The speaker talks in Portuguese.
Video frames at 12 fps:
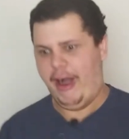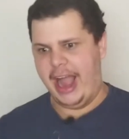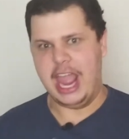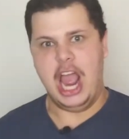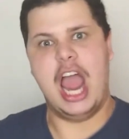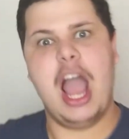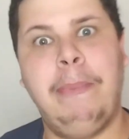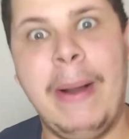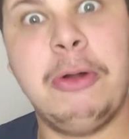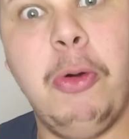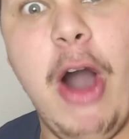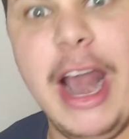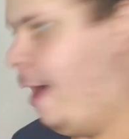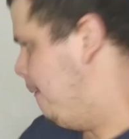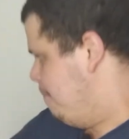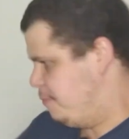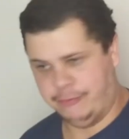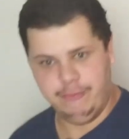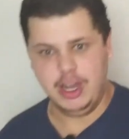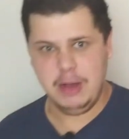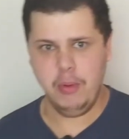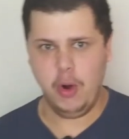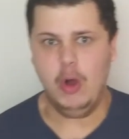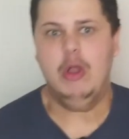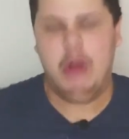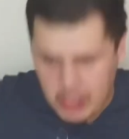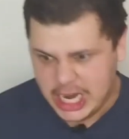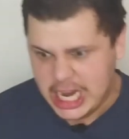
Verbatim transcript: Vai! É pra agora! Vamos!